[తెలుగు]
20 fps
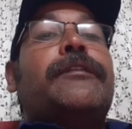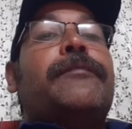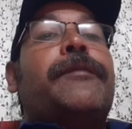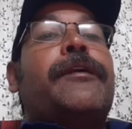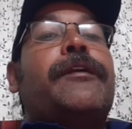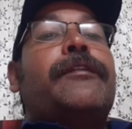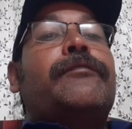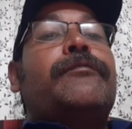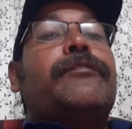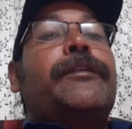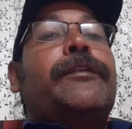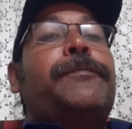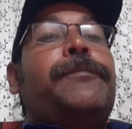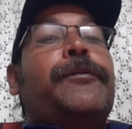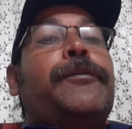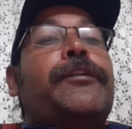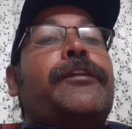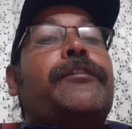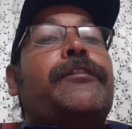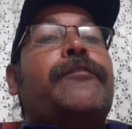మానుకొని
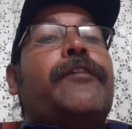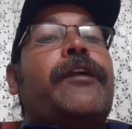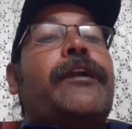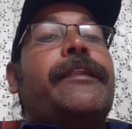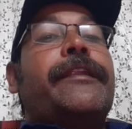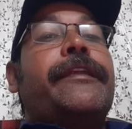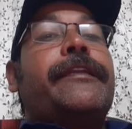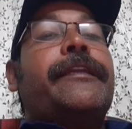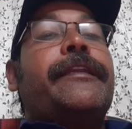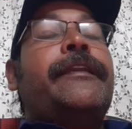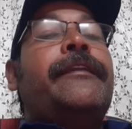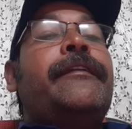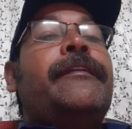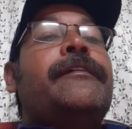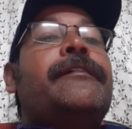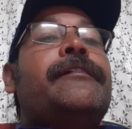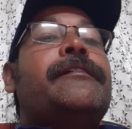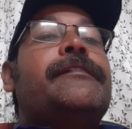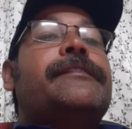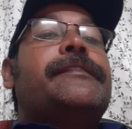పొరుగువారికి
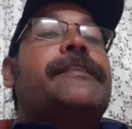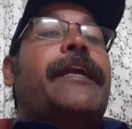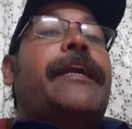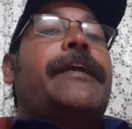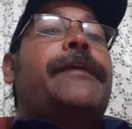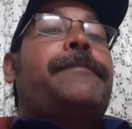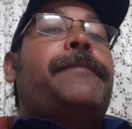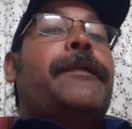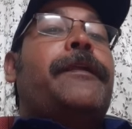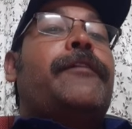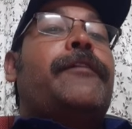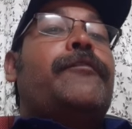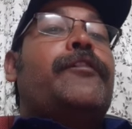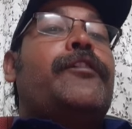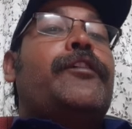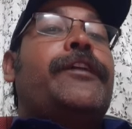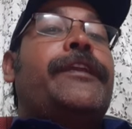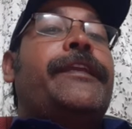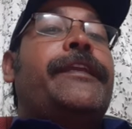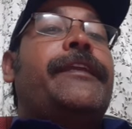
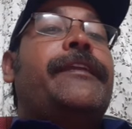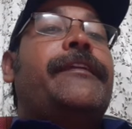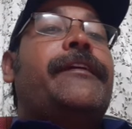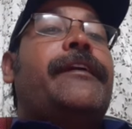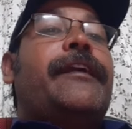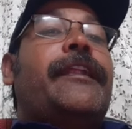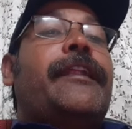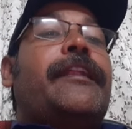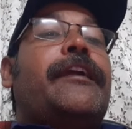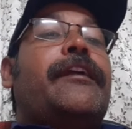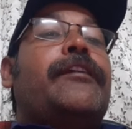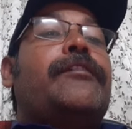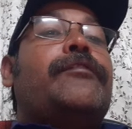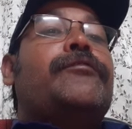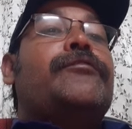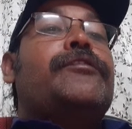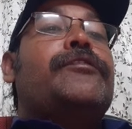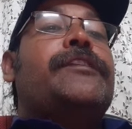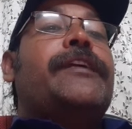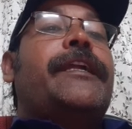సాయపడవోయ్ అన్నారు
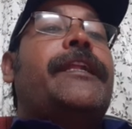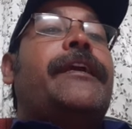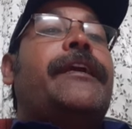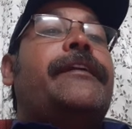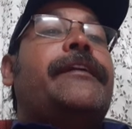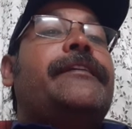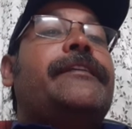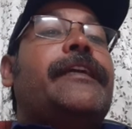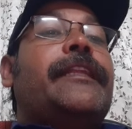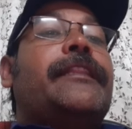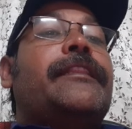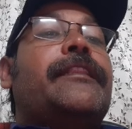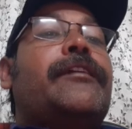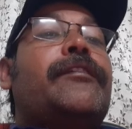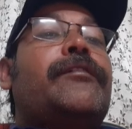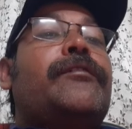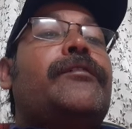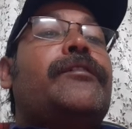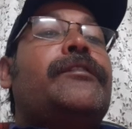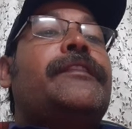గుర్జాడ
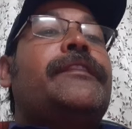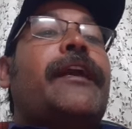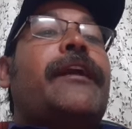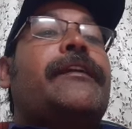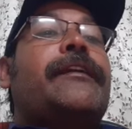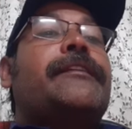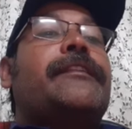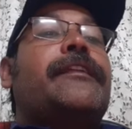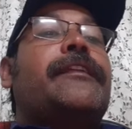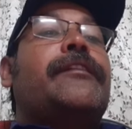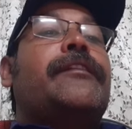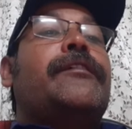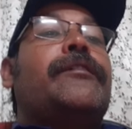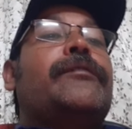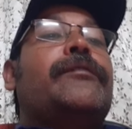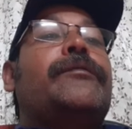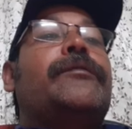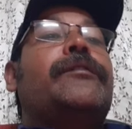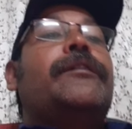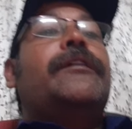ఎందరో త్యాగధనులు
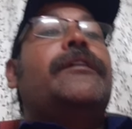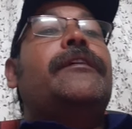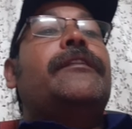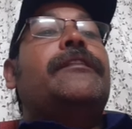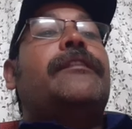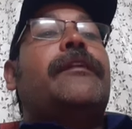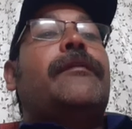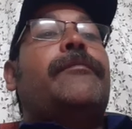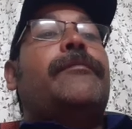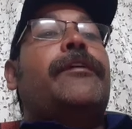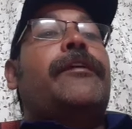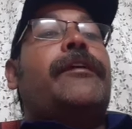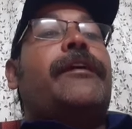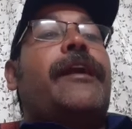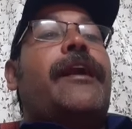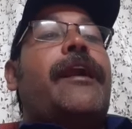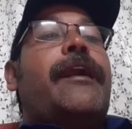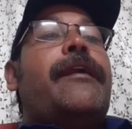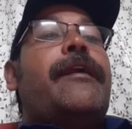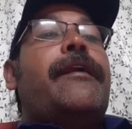తమ యొక్క
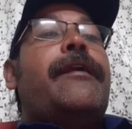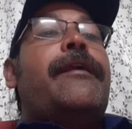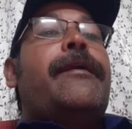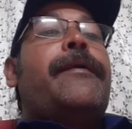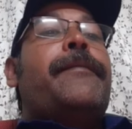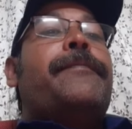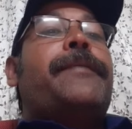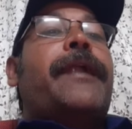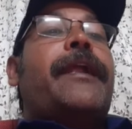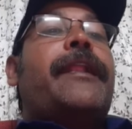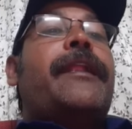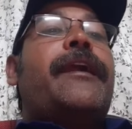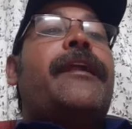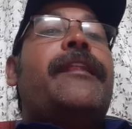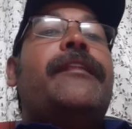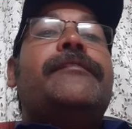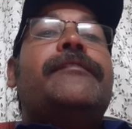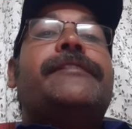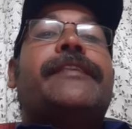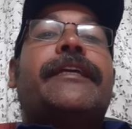
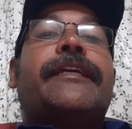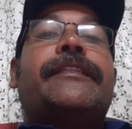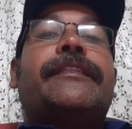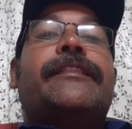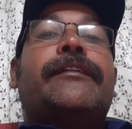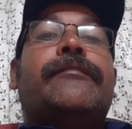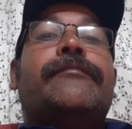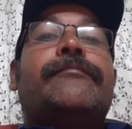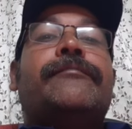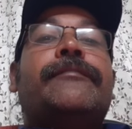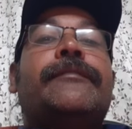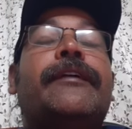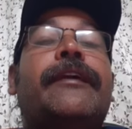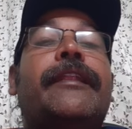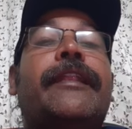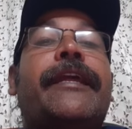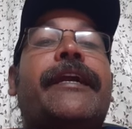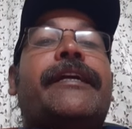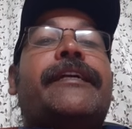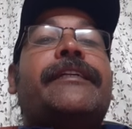ప్రాణాలను సైతం
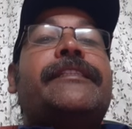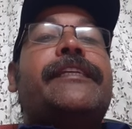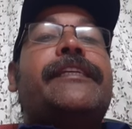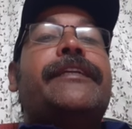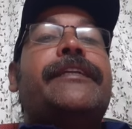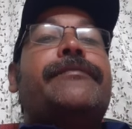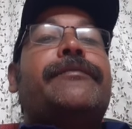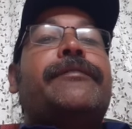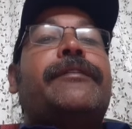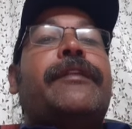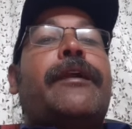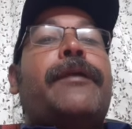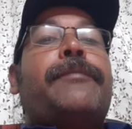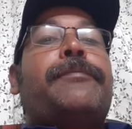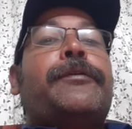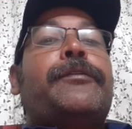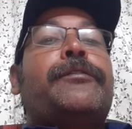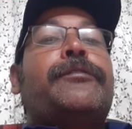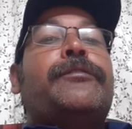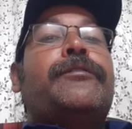లెక్క చేయకుండా
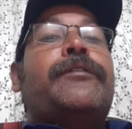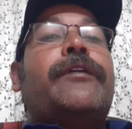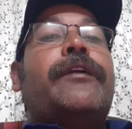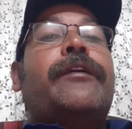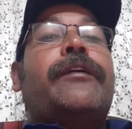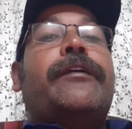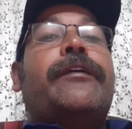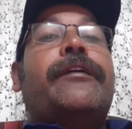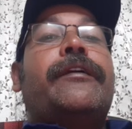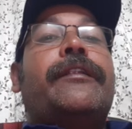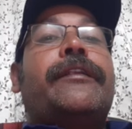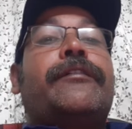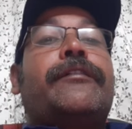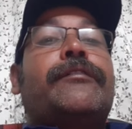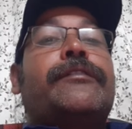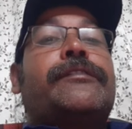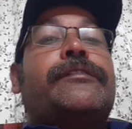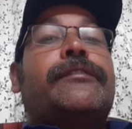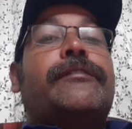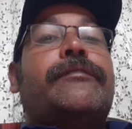పొరుగువారి
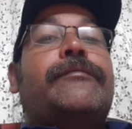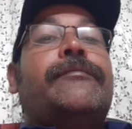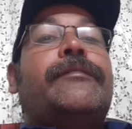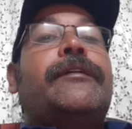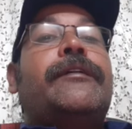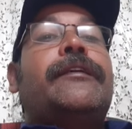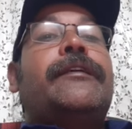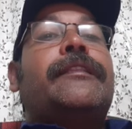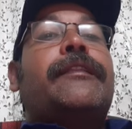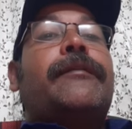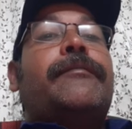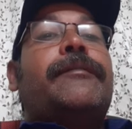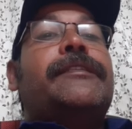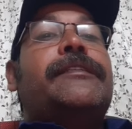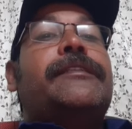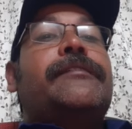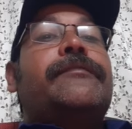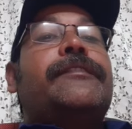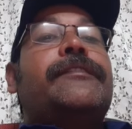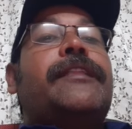కోసం తమ
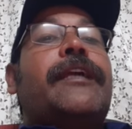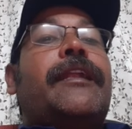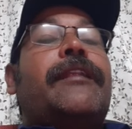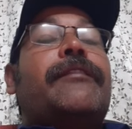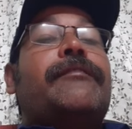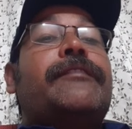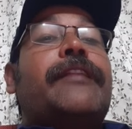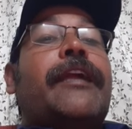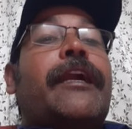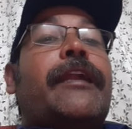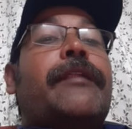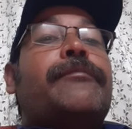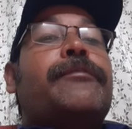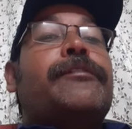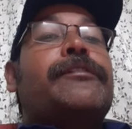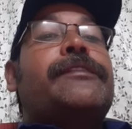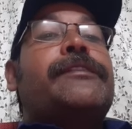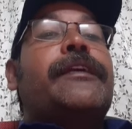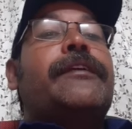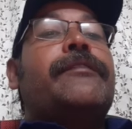జీవితాలను
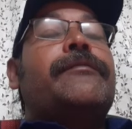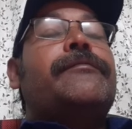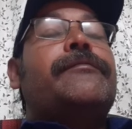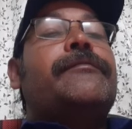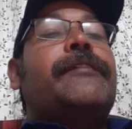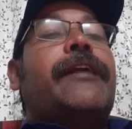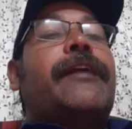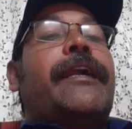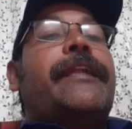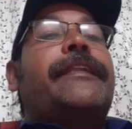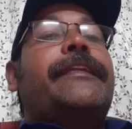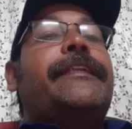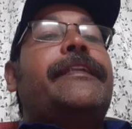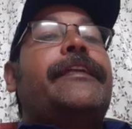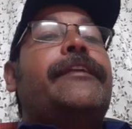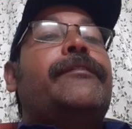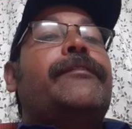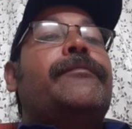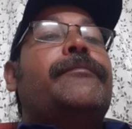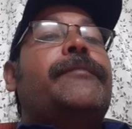దారబోశారు కానీ
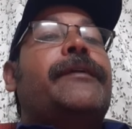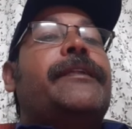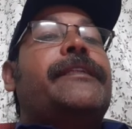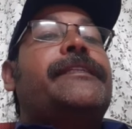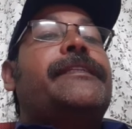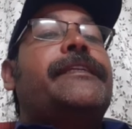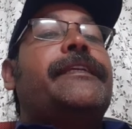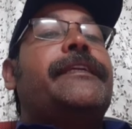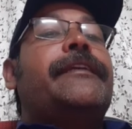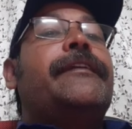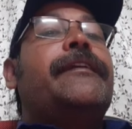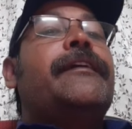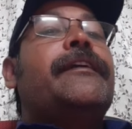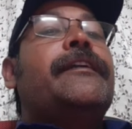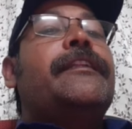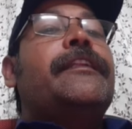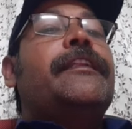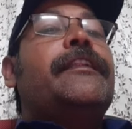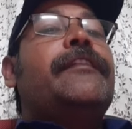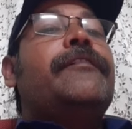నేడు మనిషి
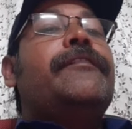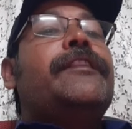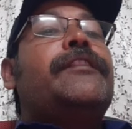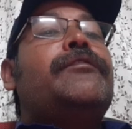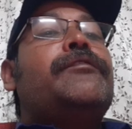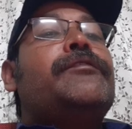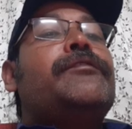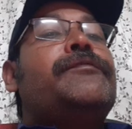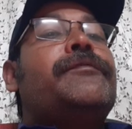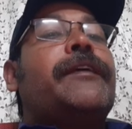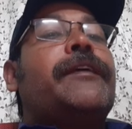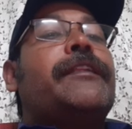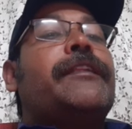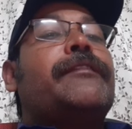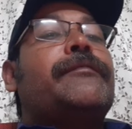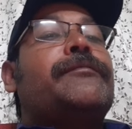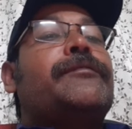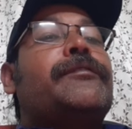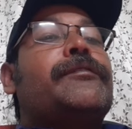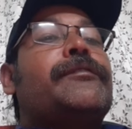నిలువెత్తు
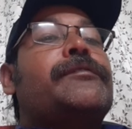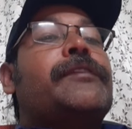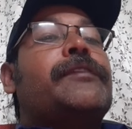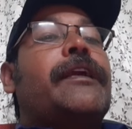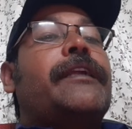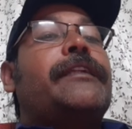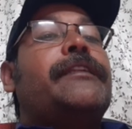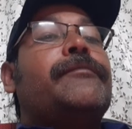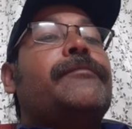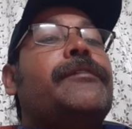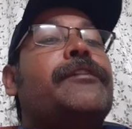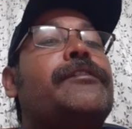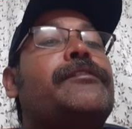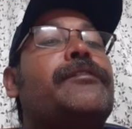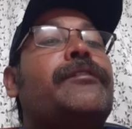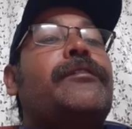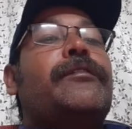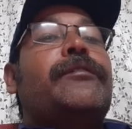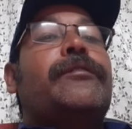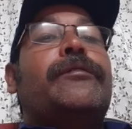స్వార్థంతో సాటి
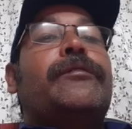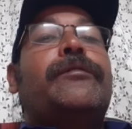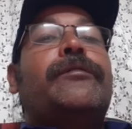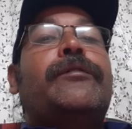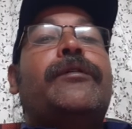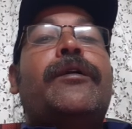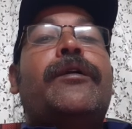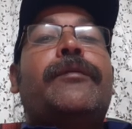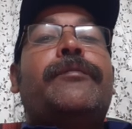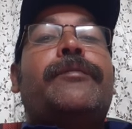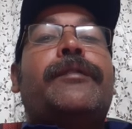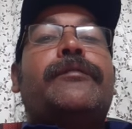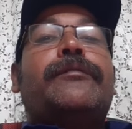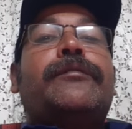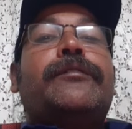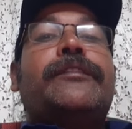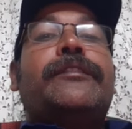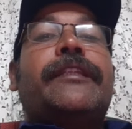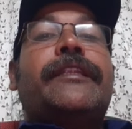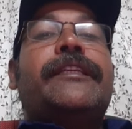మనుషులను
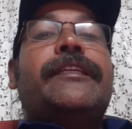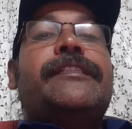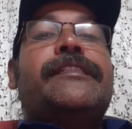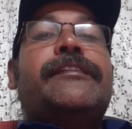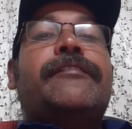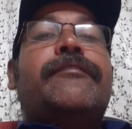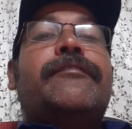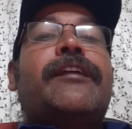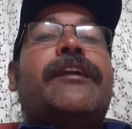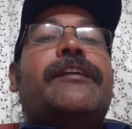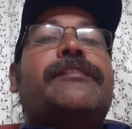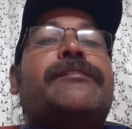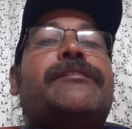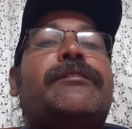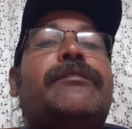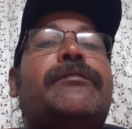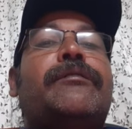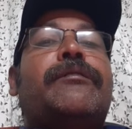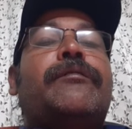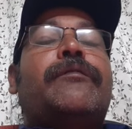ప్రకృతిని
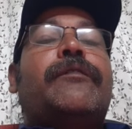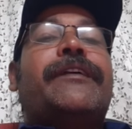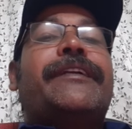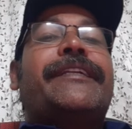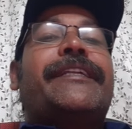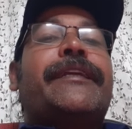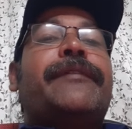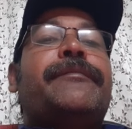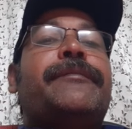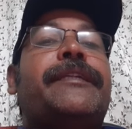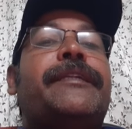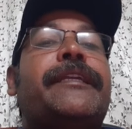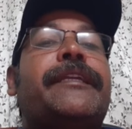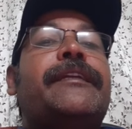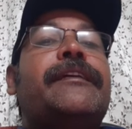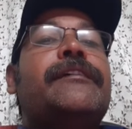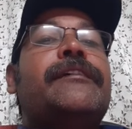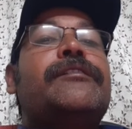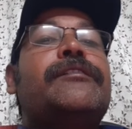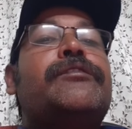జీవరాశులను ఒకటేమిటి
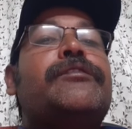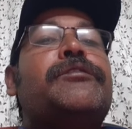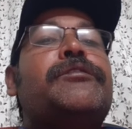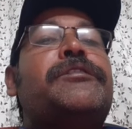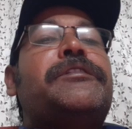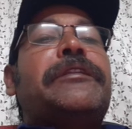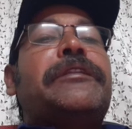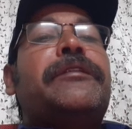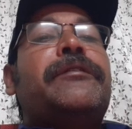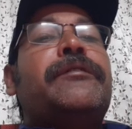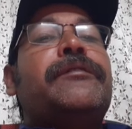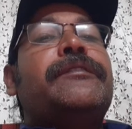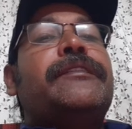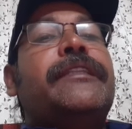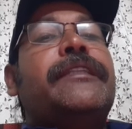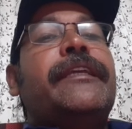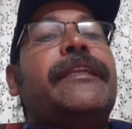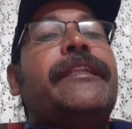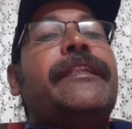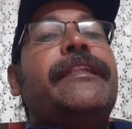సృష్టిలో
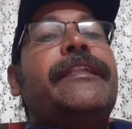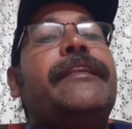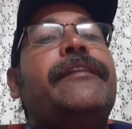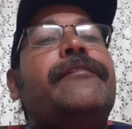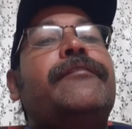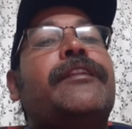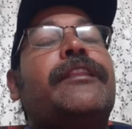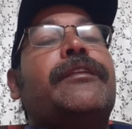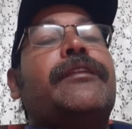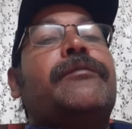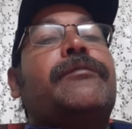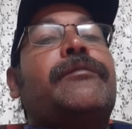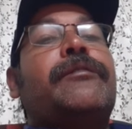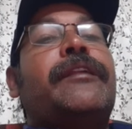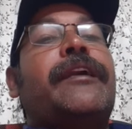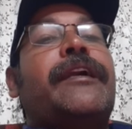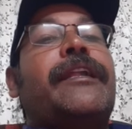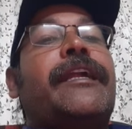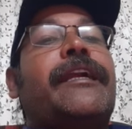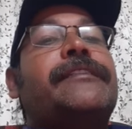దేనిని వదలకుండా
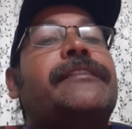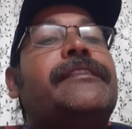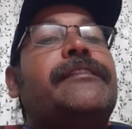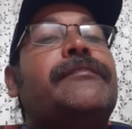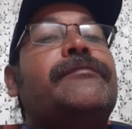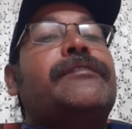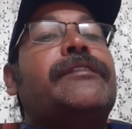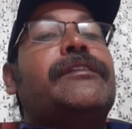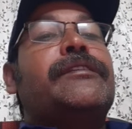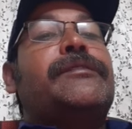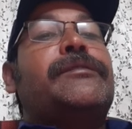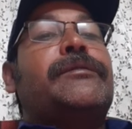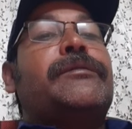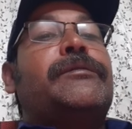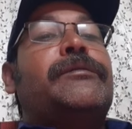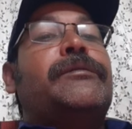నాశనం చేస్తూ